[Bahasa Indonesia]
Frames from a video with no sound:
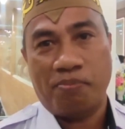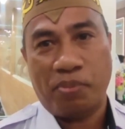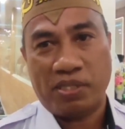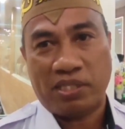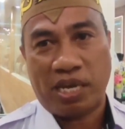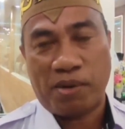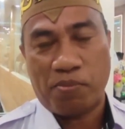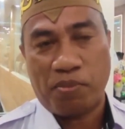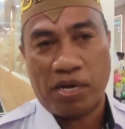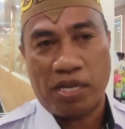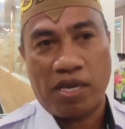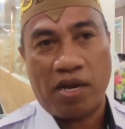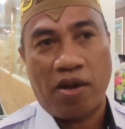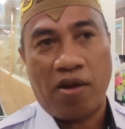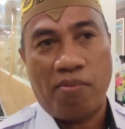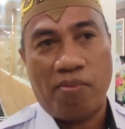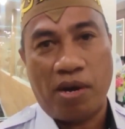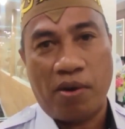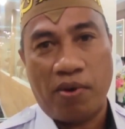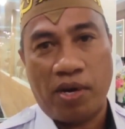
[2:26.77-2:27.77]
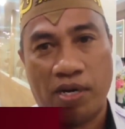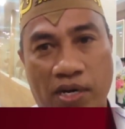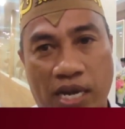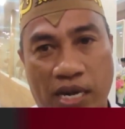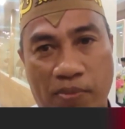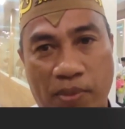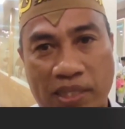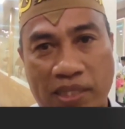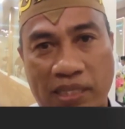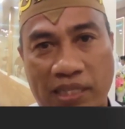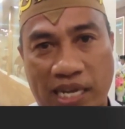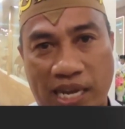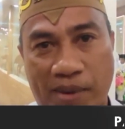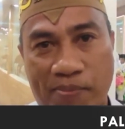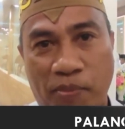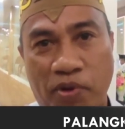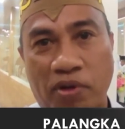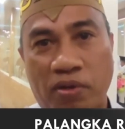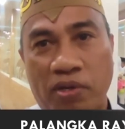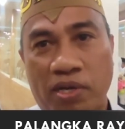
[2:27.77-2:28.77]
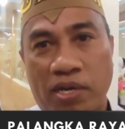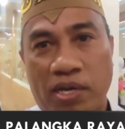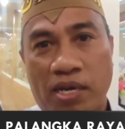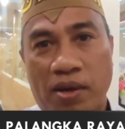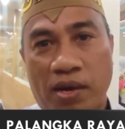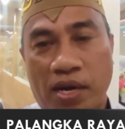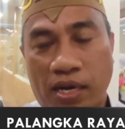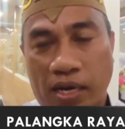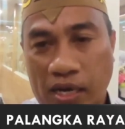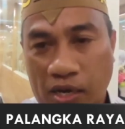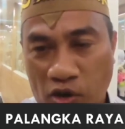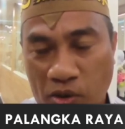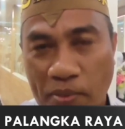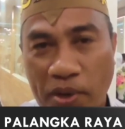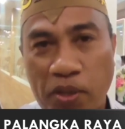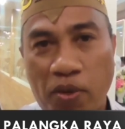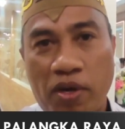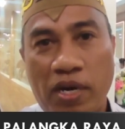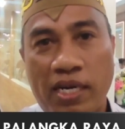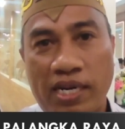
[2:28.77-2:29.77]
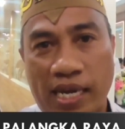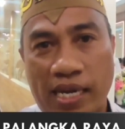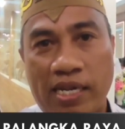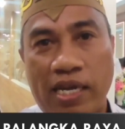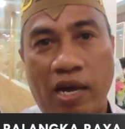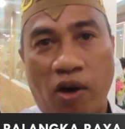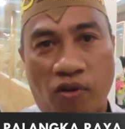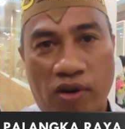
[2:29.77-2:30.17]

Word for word: pesan beliau bahwa di Kalimantan Tengah pun gubernurnya dari